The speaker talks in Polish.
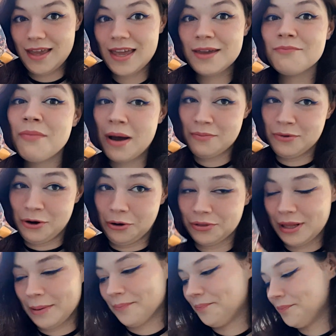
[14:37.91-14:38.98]
i mam
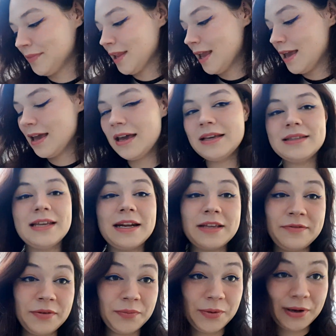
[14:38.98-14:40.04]
Rona.
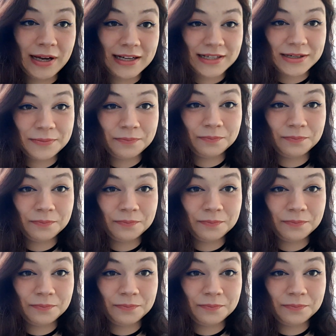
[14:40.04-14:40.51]
Zaraz Wam pokażę.